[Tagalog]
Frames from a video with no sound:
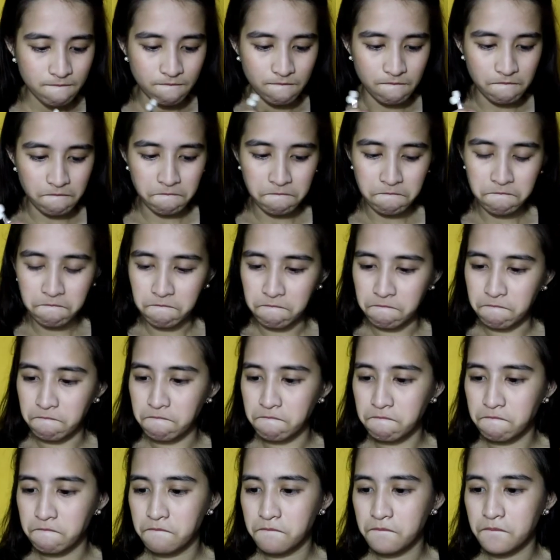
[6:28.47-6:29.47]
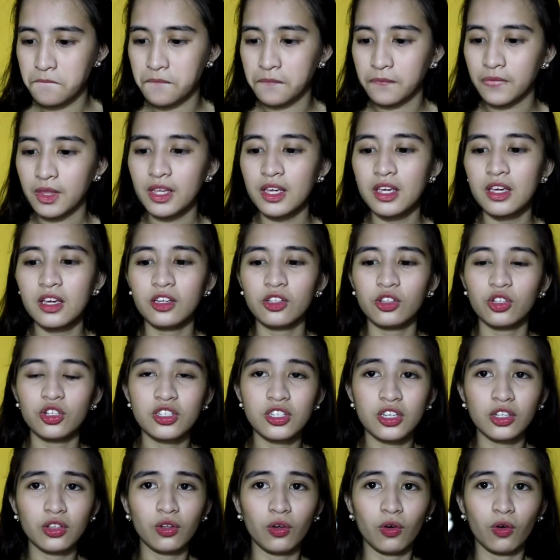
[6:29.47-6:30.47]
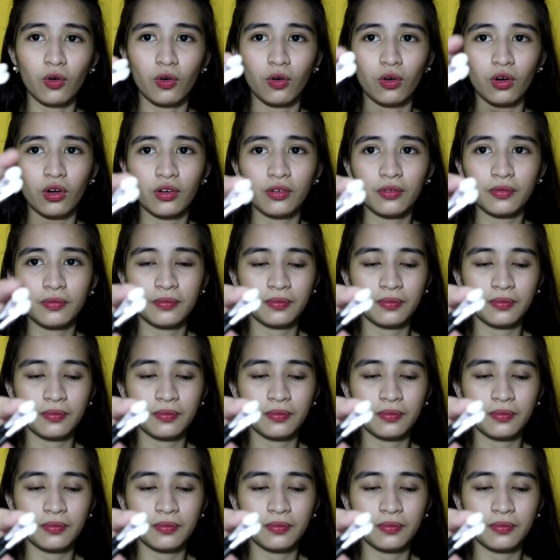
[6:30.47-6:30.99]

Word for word: Hmm. Tapos ito, oh.